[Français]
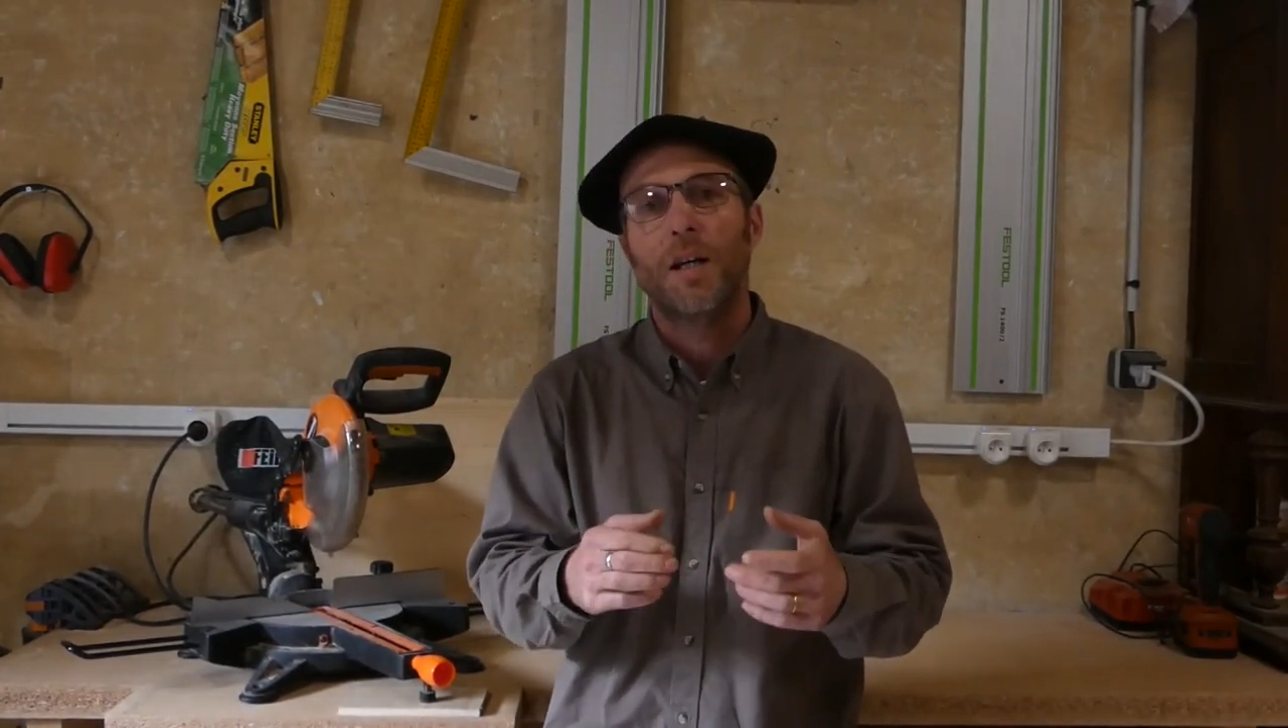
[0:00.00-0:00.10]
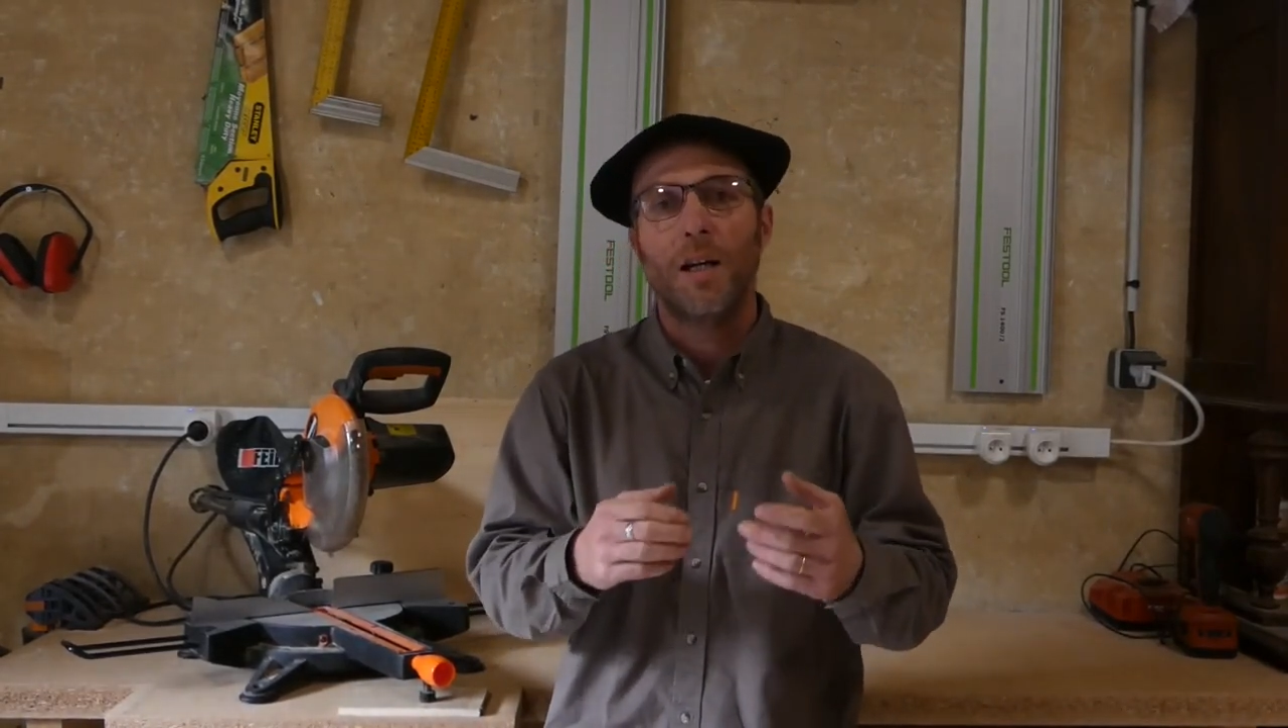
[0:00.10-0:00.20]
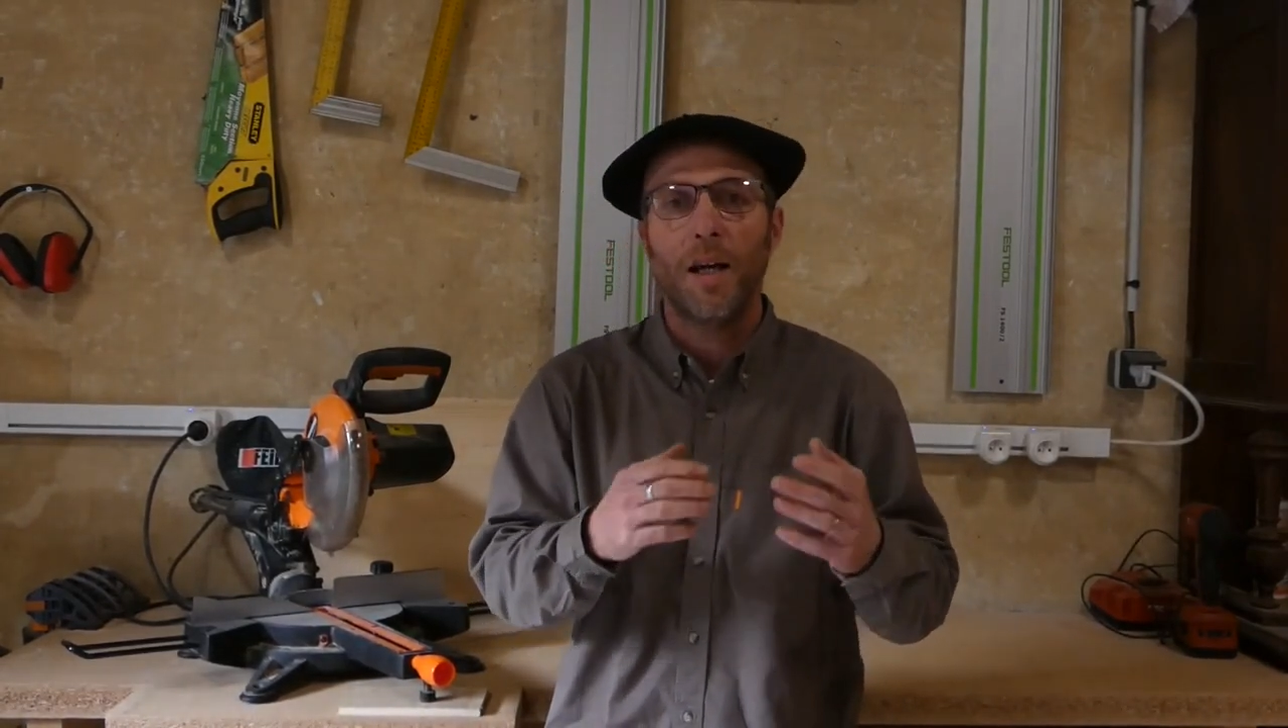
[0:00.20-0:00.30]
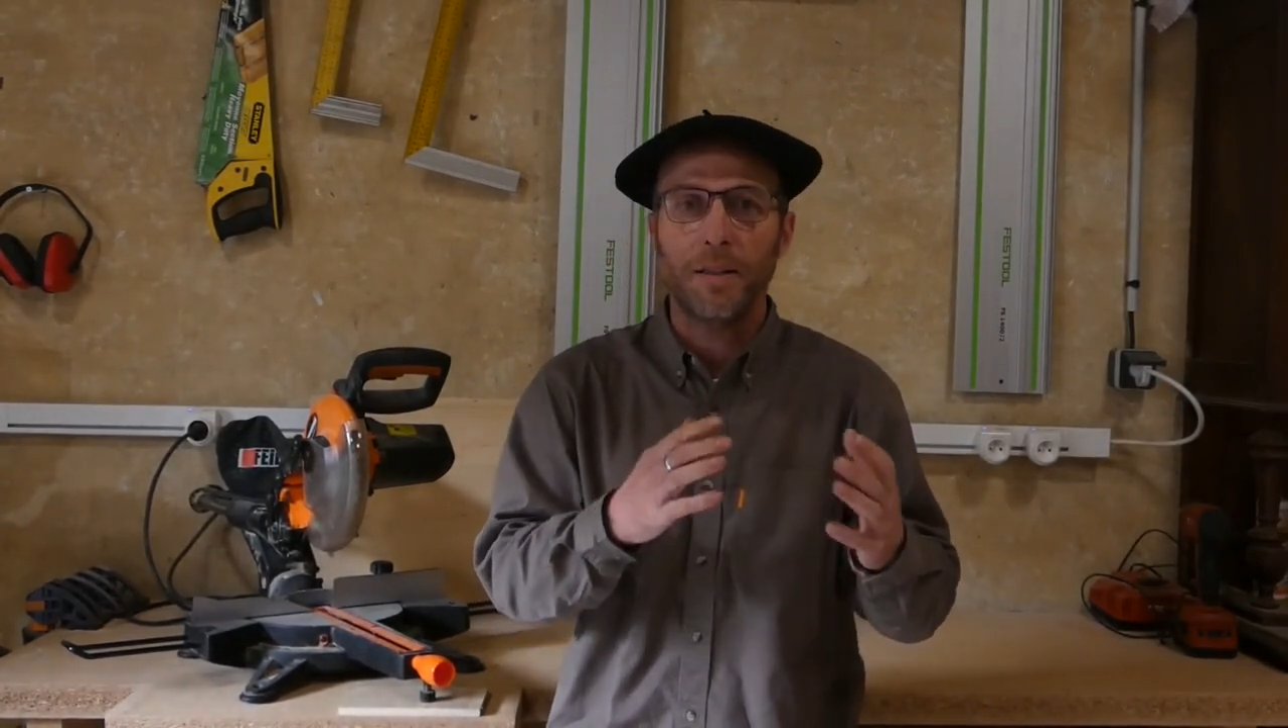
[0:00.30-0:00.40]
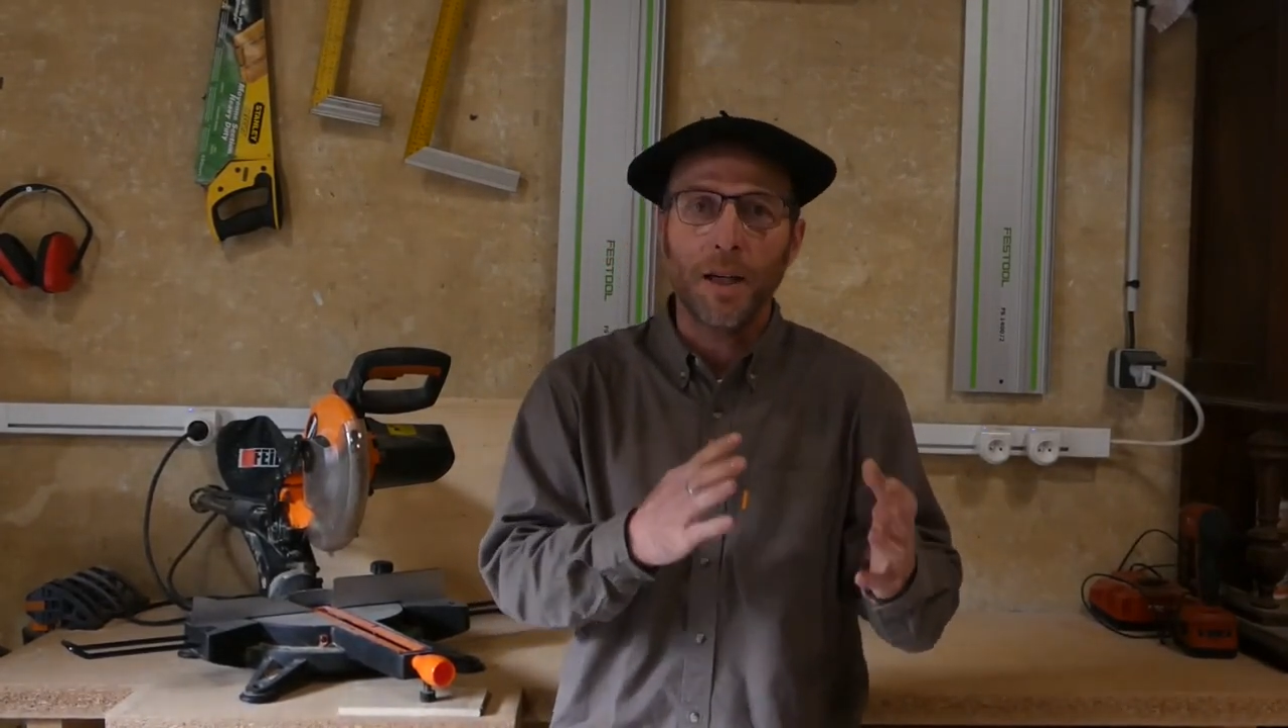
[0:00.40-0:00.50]

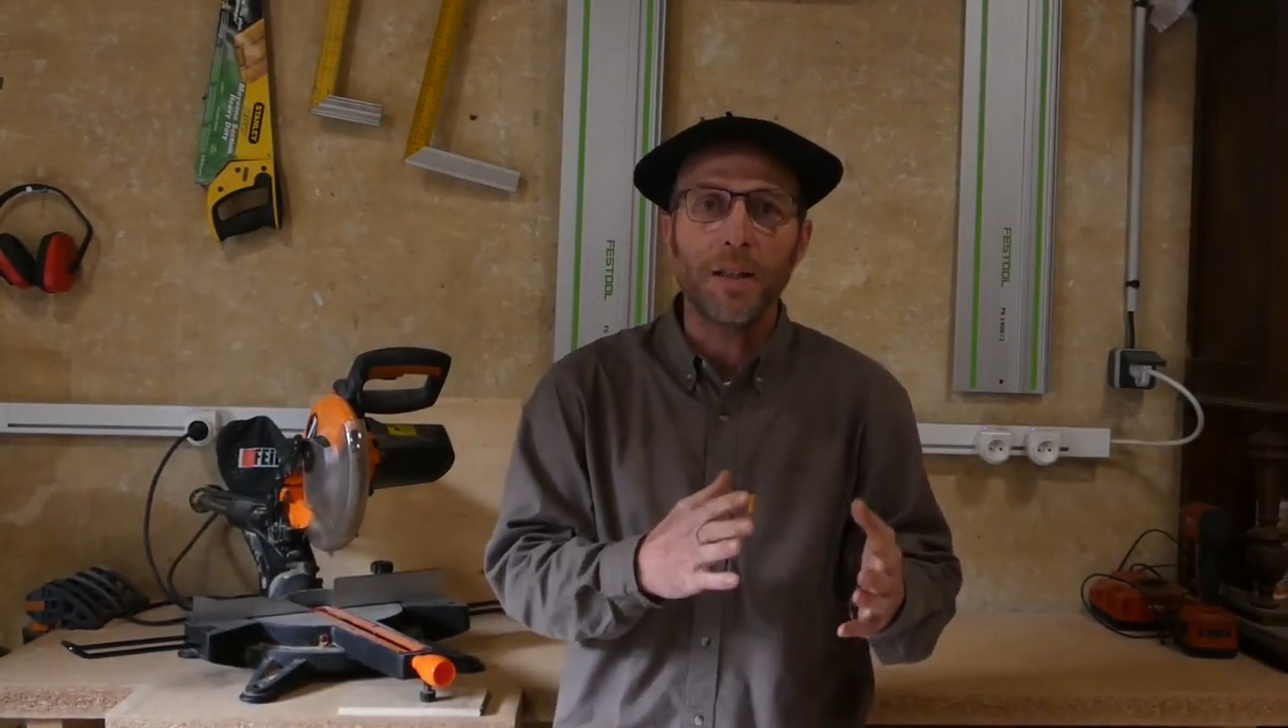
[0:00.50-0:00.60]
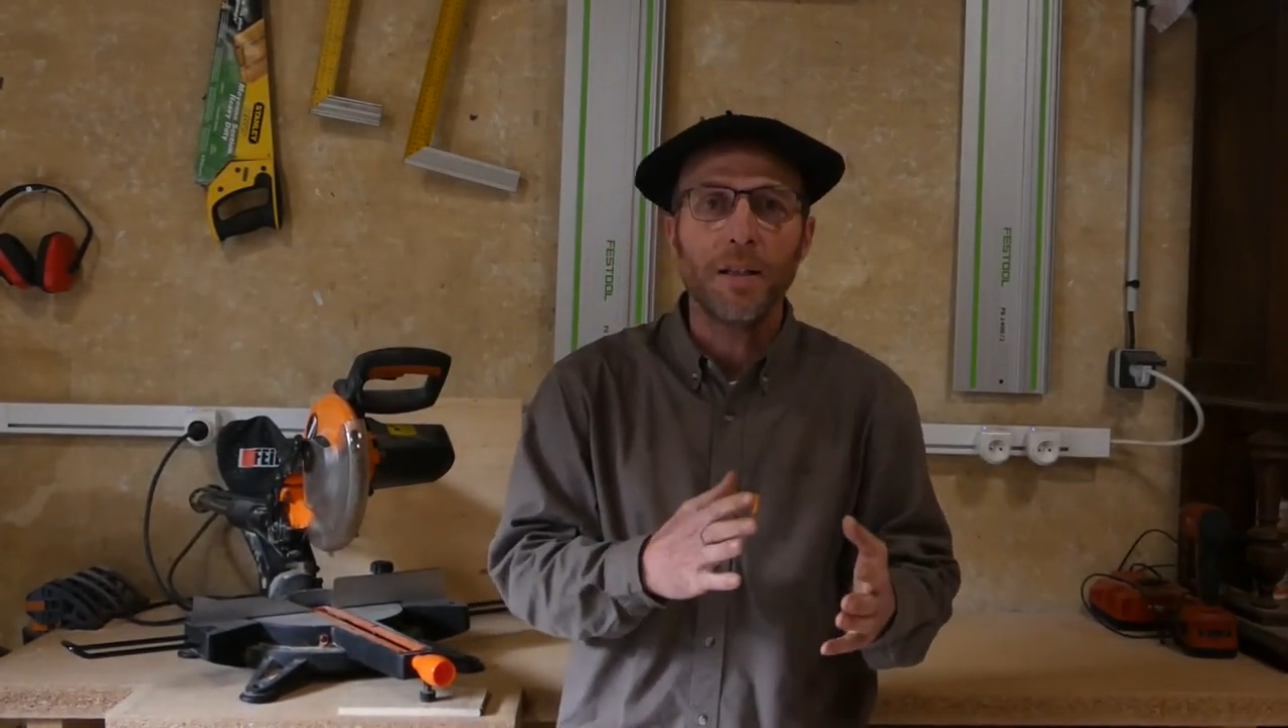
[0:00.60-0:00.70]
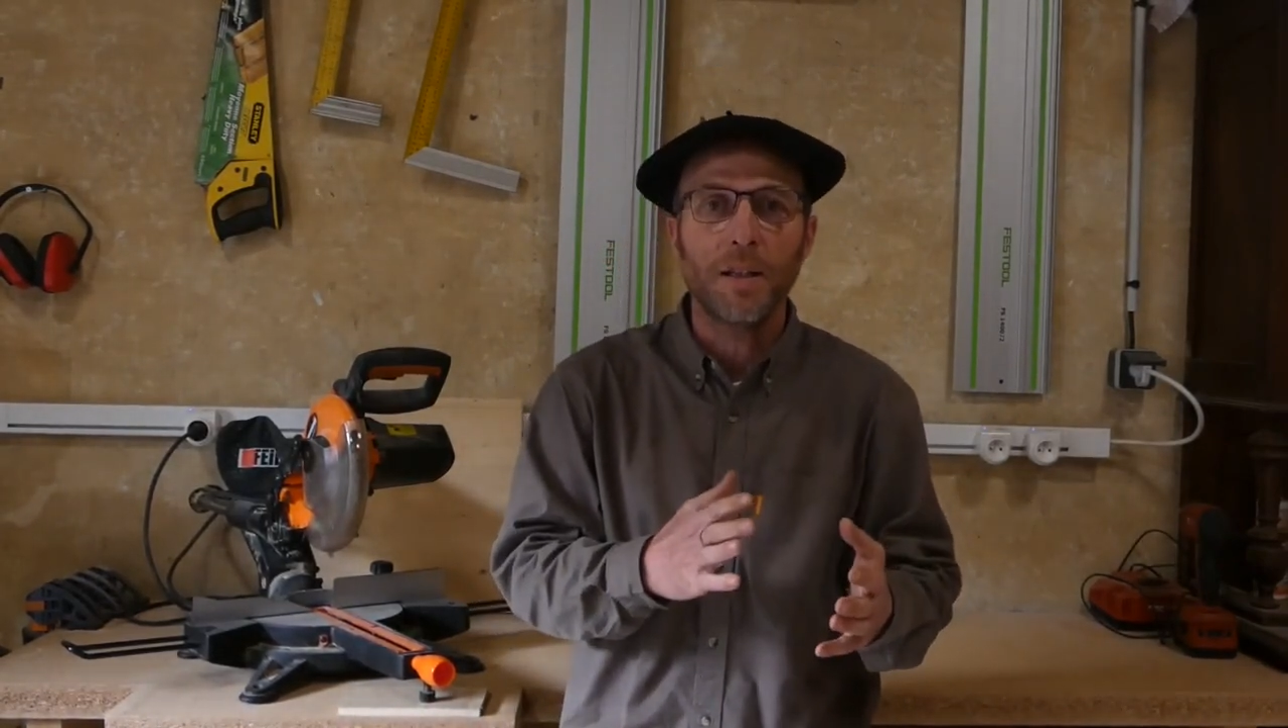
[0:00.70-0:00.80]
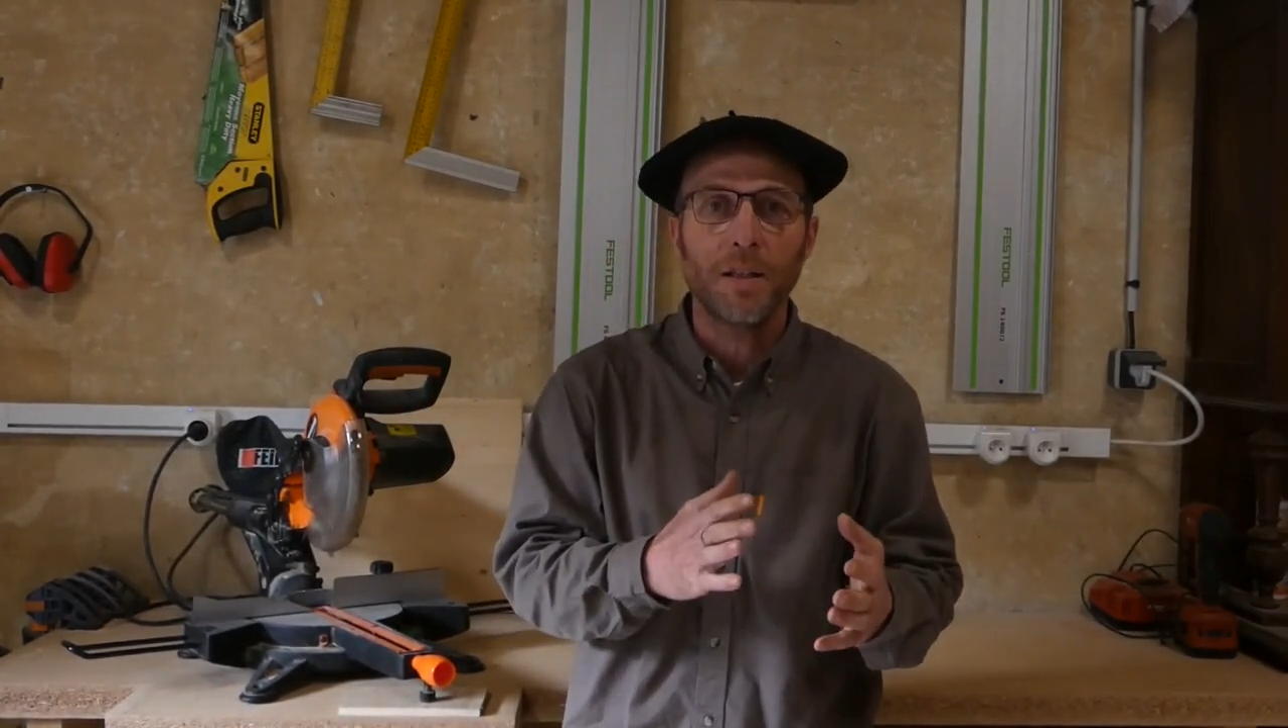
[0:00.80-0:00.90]
la taille des